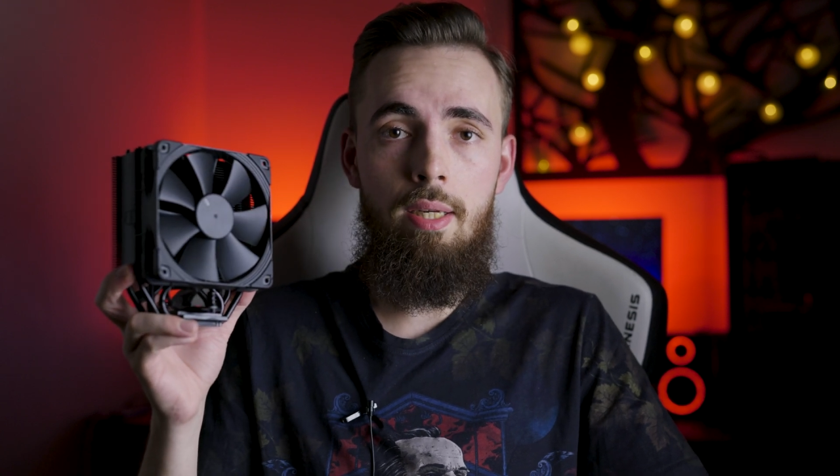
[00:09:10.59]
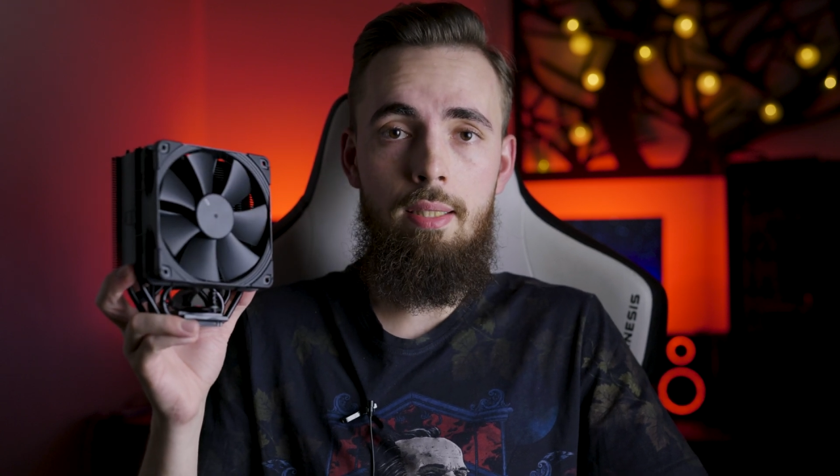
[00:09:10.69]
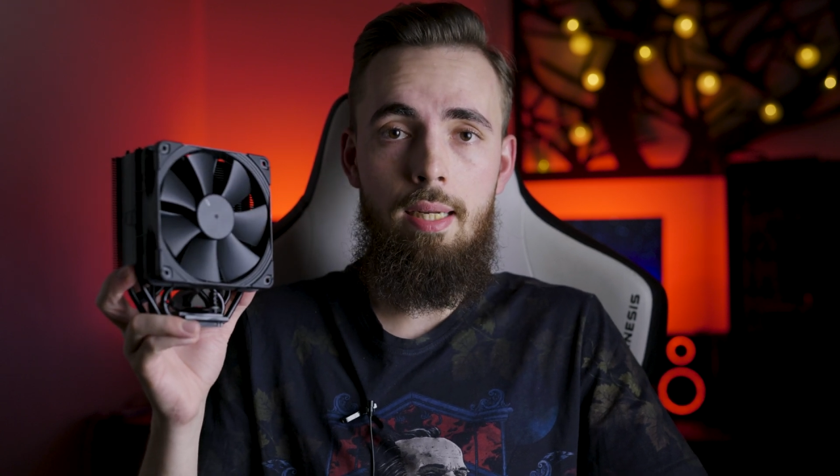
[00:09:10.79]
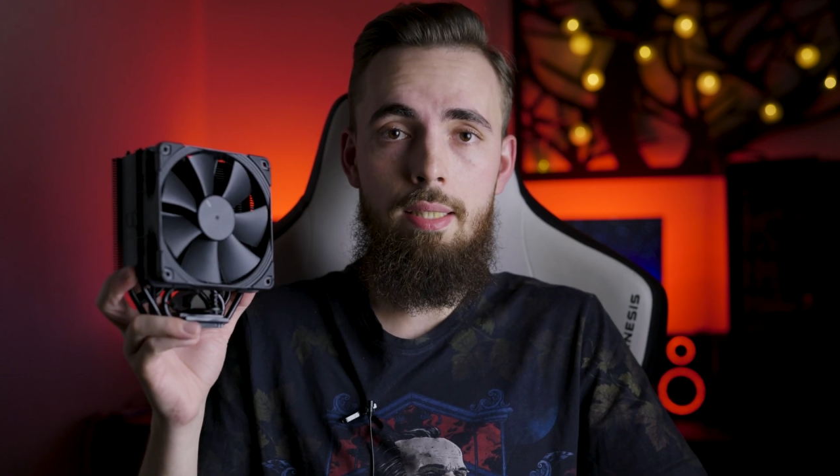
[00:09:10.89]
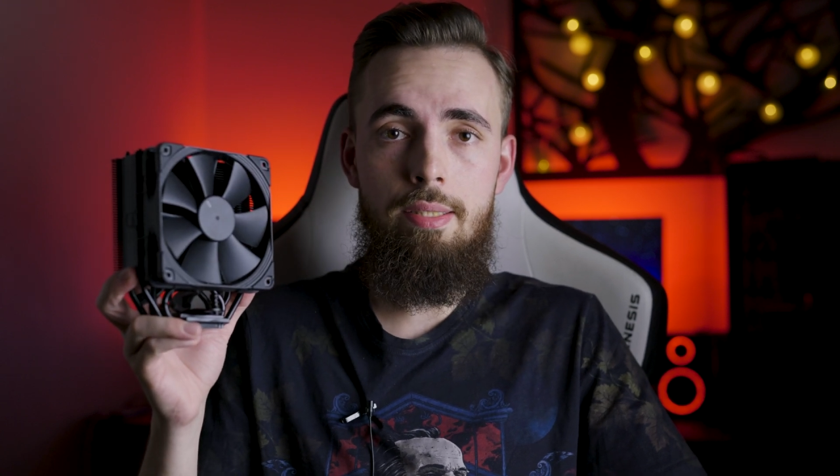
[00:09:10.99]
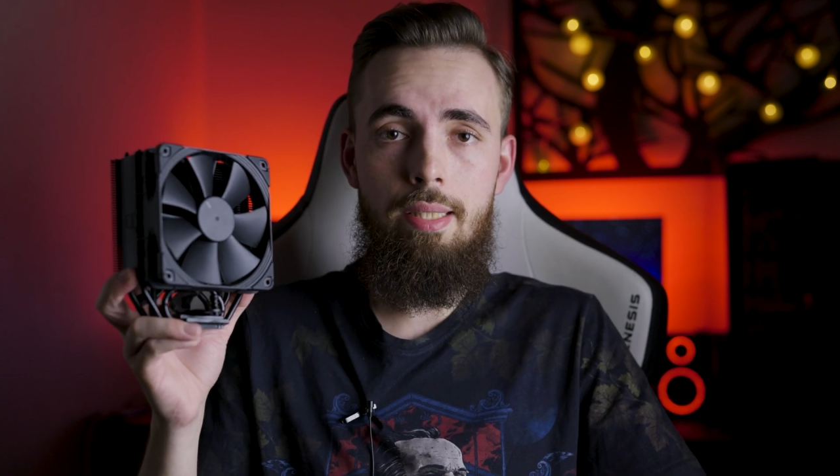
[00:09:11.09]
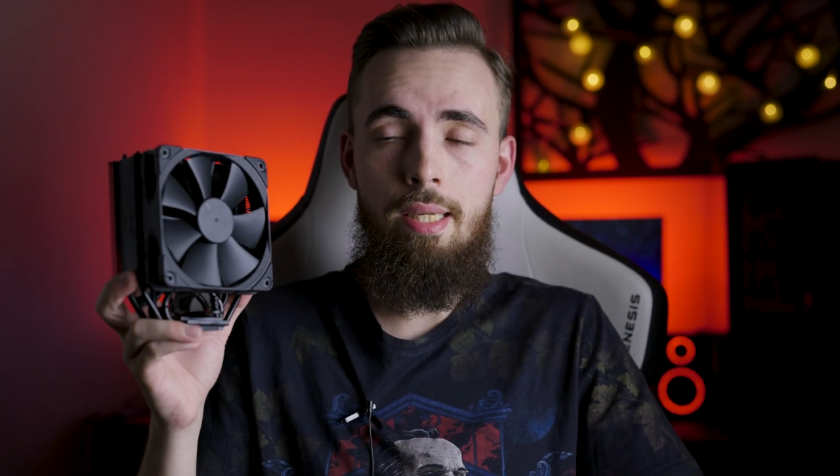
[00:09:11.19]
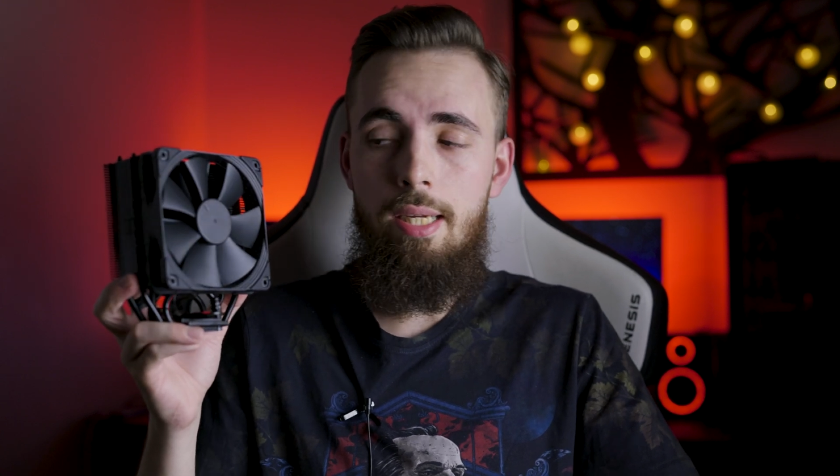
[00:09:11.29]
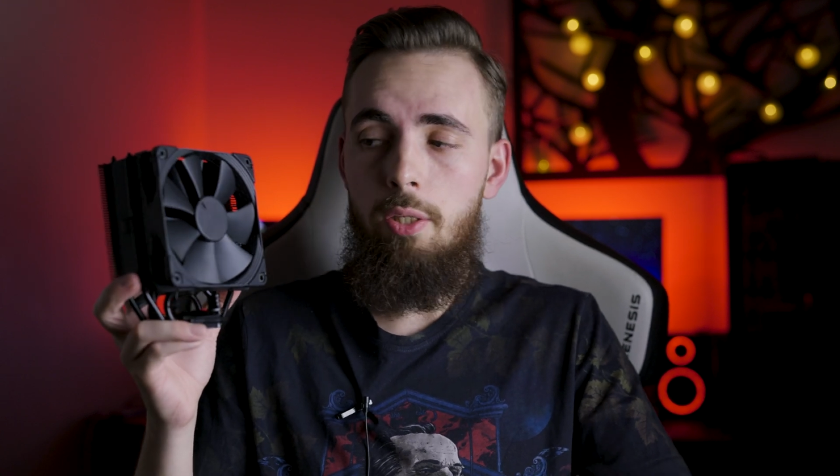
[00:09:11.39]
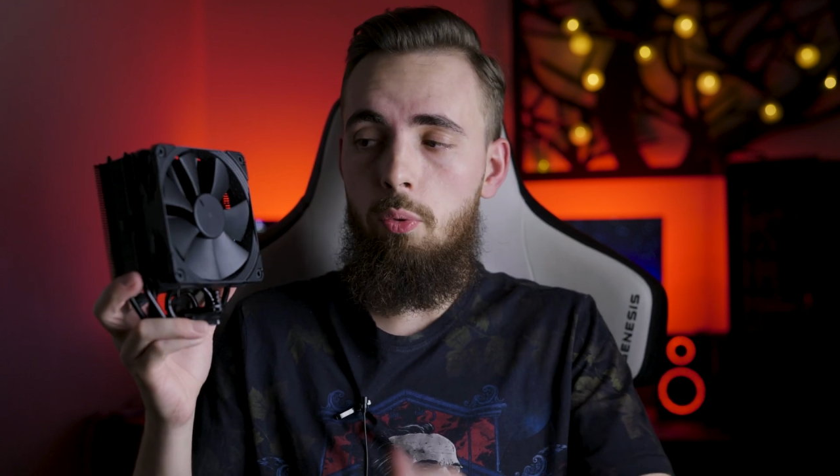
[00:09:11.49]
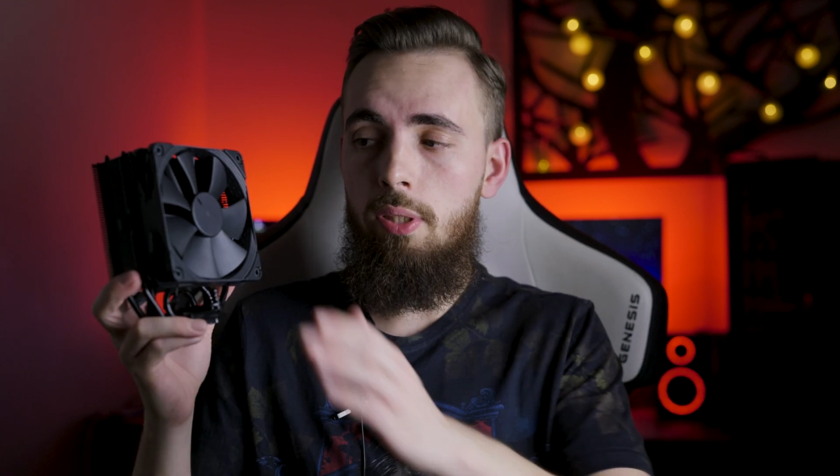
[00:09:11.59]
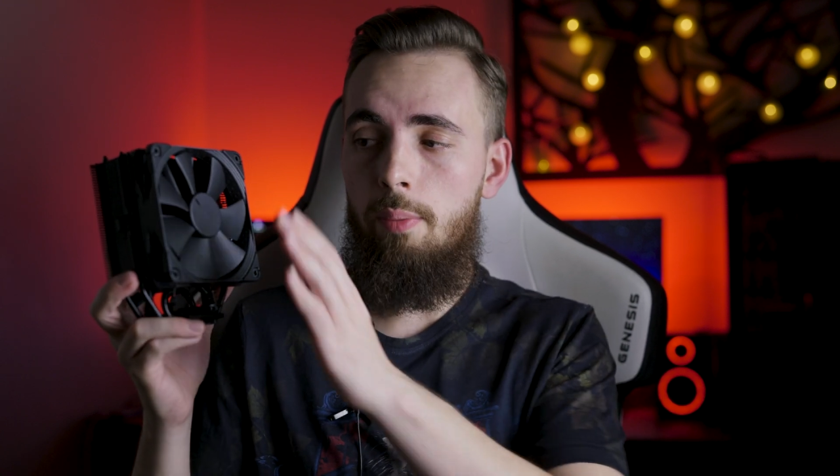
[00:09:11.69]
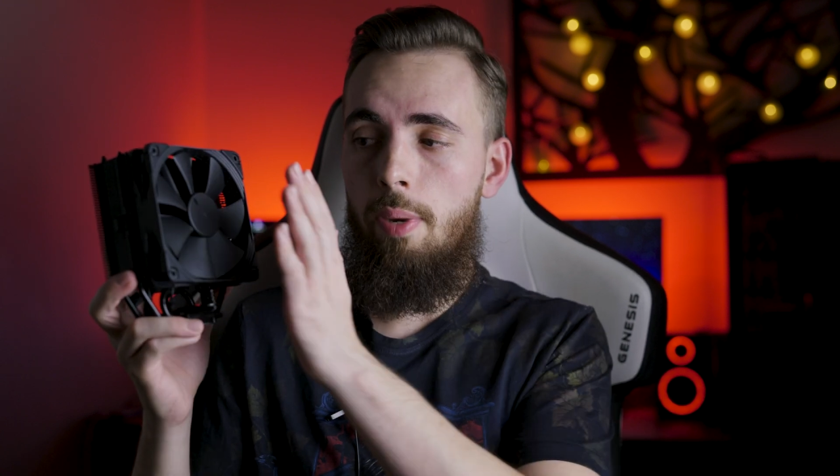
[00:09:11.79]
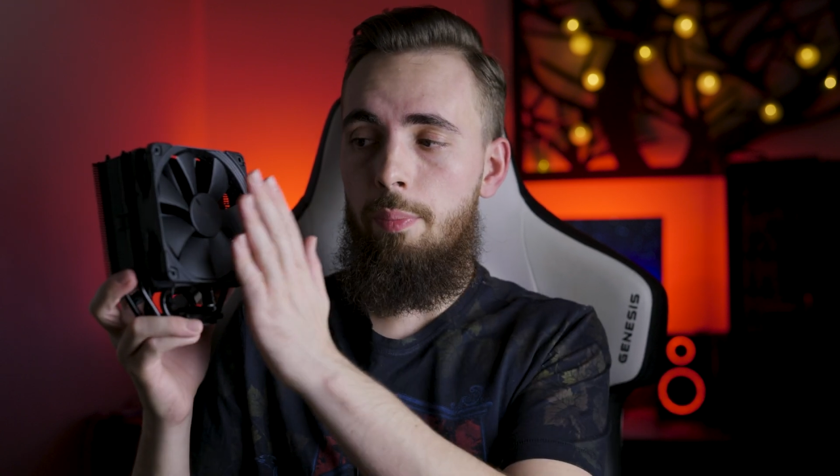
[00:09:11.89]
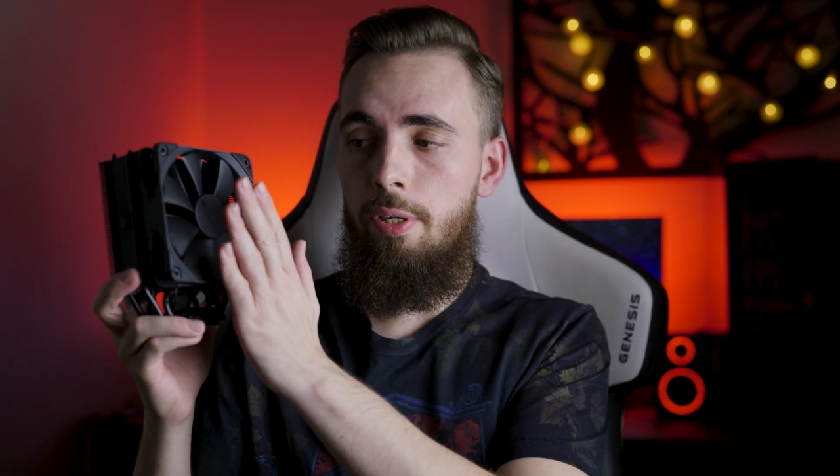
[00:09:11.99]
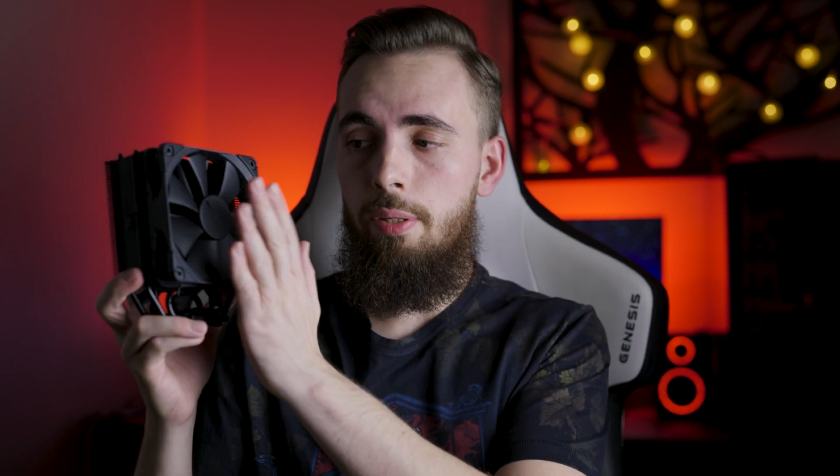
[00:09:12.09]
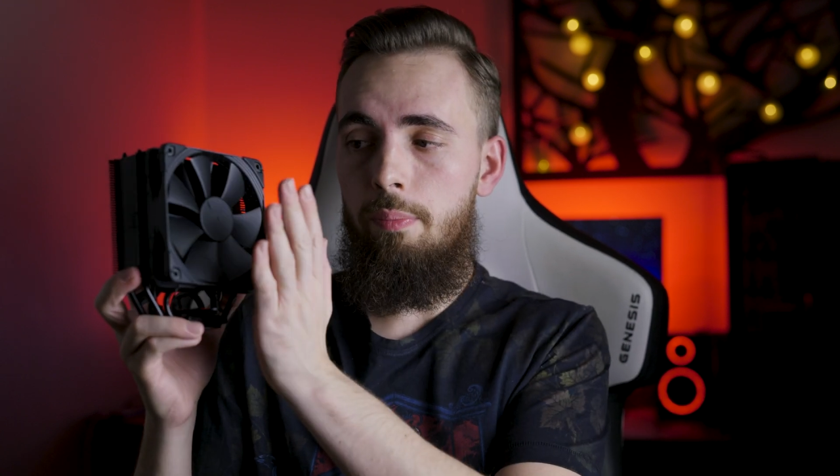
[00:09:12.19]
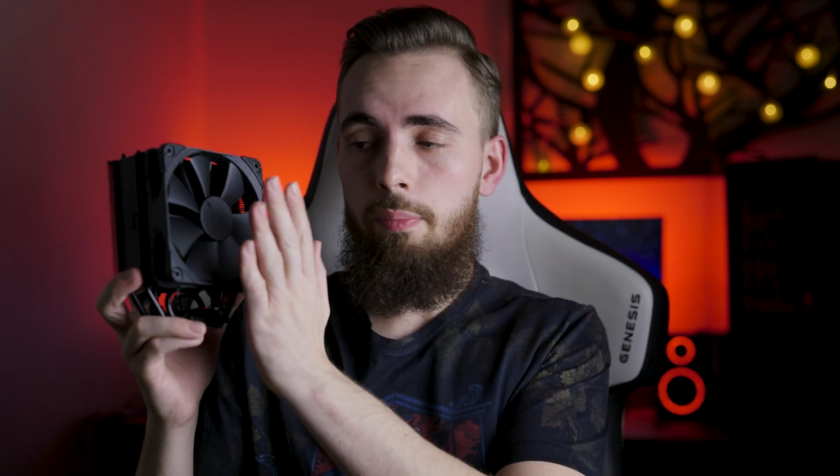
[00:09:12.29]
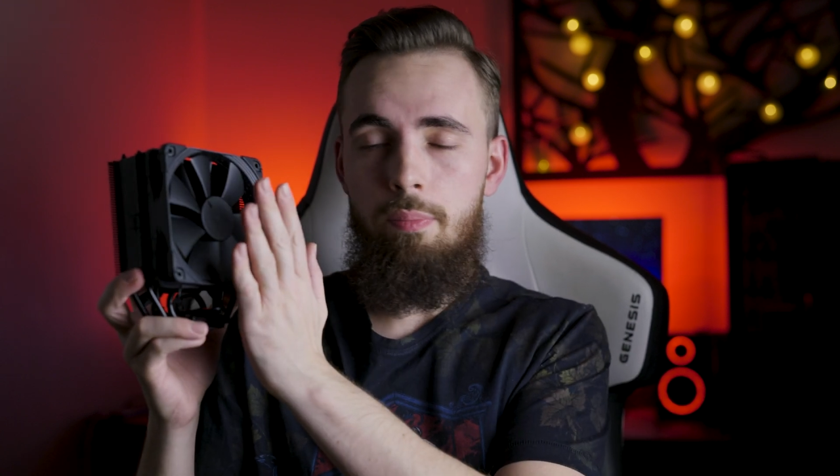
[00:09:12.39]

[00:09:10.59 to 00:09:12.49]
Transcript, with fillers: generacji. Tutaj mamy